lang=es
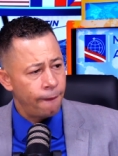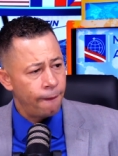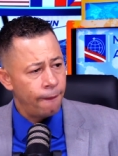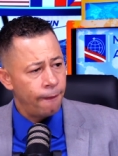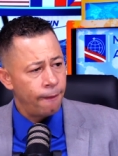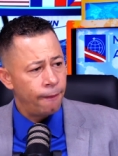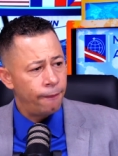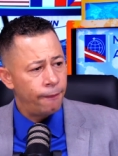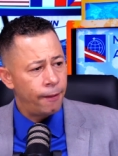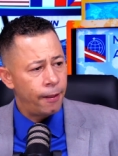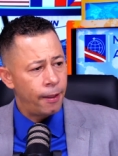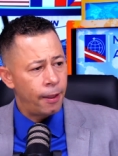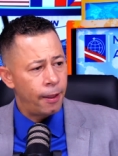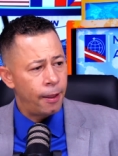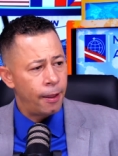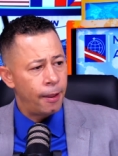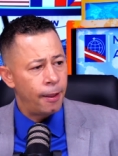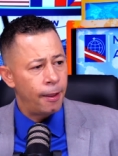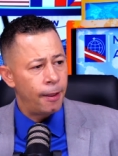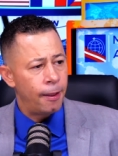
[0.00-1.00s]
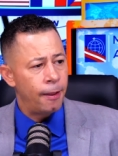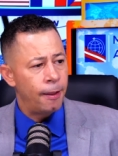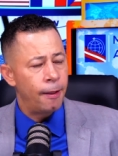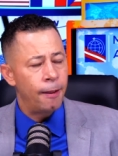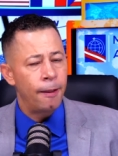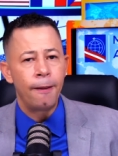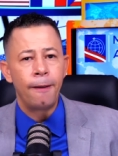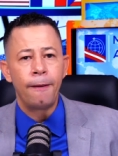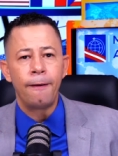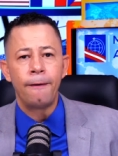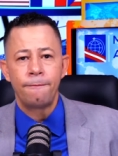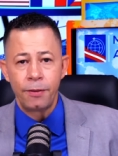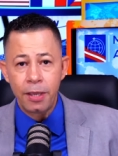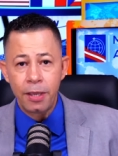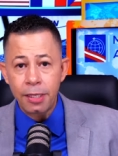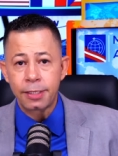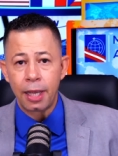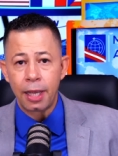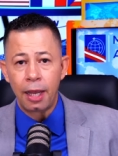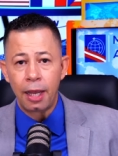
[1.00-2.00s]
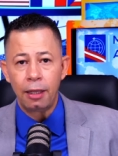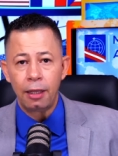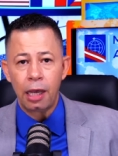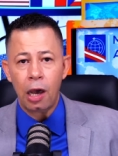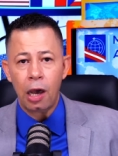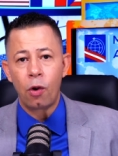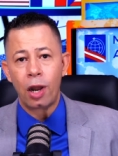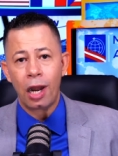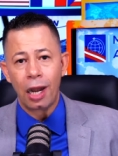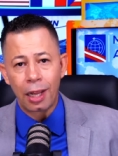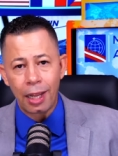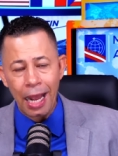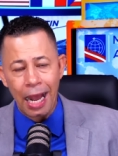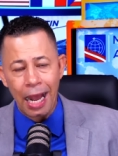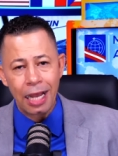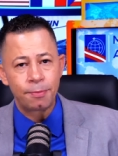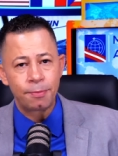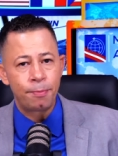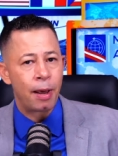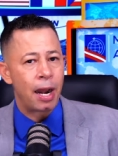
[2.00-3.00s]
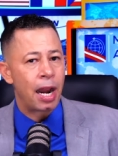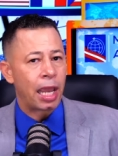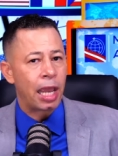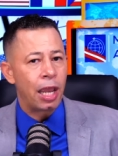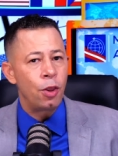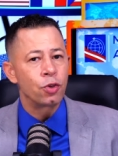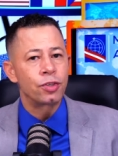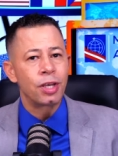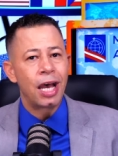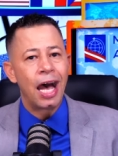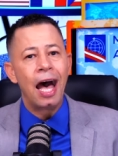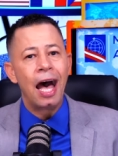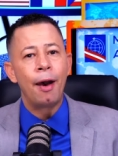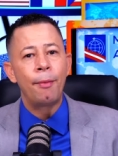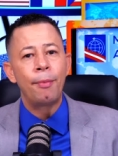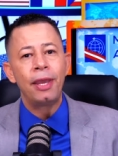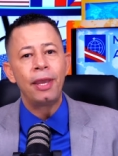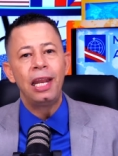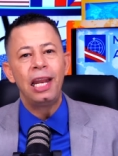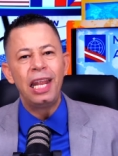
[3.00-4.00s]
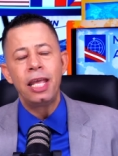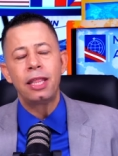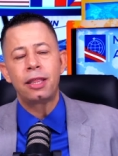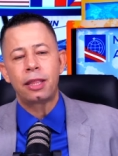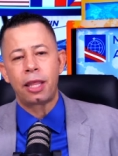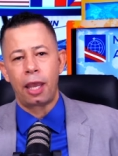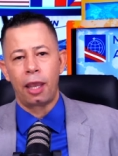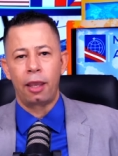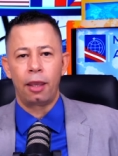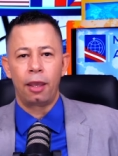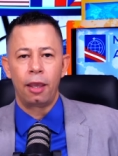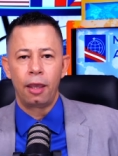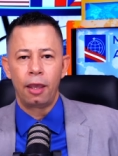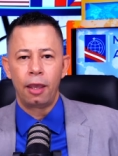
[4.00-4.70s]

de Visa, ahora el CAS, para que ellos habiliten